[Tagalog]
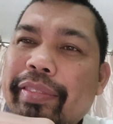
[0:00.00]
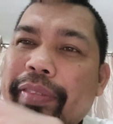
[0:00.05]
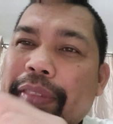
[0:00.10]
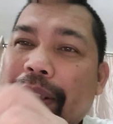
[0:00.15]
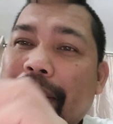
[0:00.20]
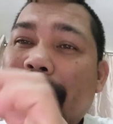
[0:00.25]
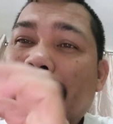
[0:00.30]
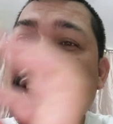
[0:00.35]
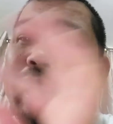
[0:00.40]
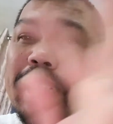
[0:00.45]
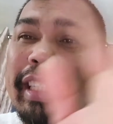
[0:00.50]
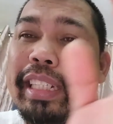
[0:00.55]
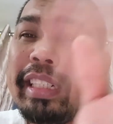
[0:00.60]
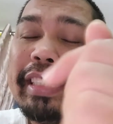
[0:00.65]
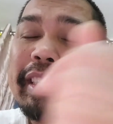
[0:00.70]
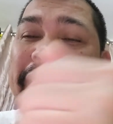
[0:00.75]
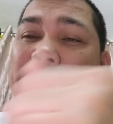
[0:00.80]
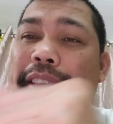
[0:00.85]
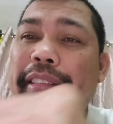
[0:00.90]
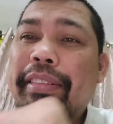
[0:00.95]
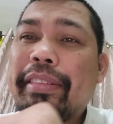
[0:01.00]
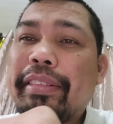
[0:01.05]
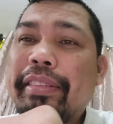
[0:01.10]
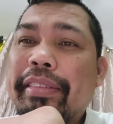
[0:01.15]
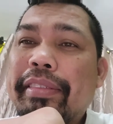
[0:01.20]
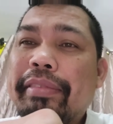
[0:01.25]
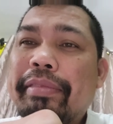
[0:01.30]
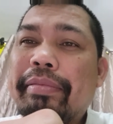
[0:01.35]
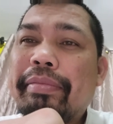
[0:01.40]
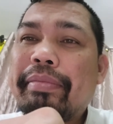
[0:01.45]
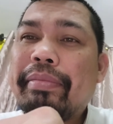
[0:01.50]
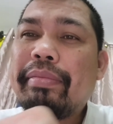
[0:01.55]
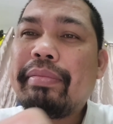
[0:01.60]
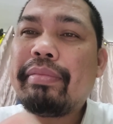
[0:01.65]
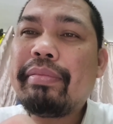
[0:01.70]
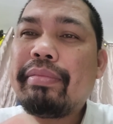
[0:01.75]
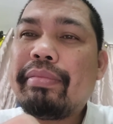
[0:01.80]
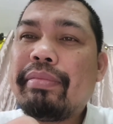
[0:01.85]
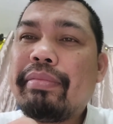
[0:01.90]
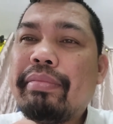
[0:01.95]
pero at least
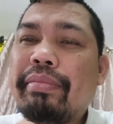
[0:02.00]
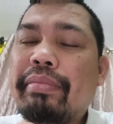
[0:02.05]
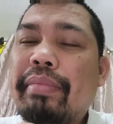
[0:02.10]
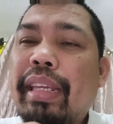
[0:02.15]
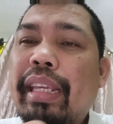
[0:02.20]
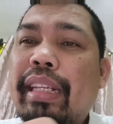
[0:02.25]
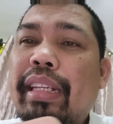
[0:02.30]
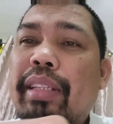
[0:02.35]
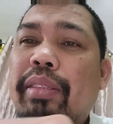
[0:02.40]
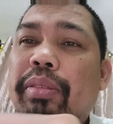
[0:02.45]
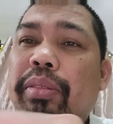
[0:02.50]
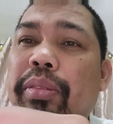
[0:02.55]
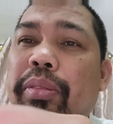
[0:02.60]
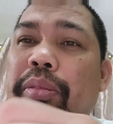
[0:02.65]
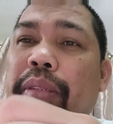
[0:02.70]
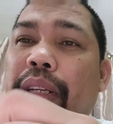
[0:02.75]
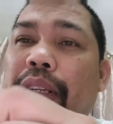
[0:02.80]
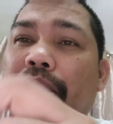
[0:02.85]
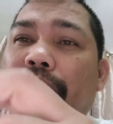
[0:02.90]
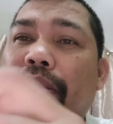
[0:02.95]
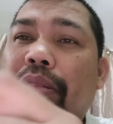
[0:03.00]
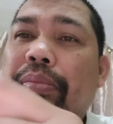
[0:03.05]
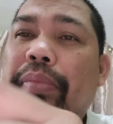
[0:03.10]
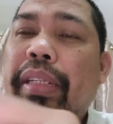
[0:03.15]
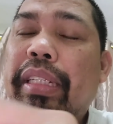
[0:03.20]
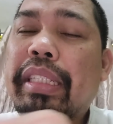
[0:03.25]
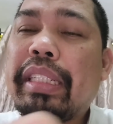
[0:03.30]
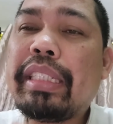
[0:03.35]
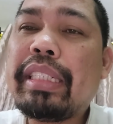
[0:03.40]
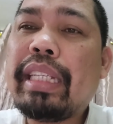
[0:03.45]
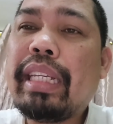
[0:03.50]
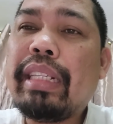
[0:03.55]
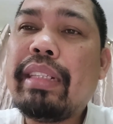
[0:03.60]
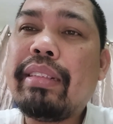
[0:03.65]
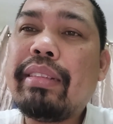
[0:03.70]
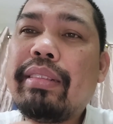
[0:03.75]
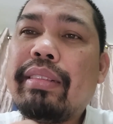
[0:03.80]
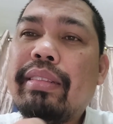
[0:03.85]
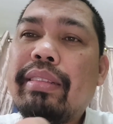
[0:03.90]
may natutunan ako parte sa ano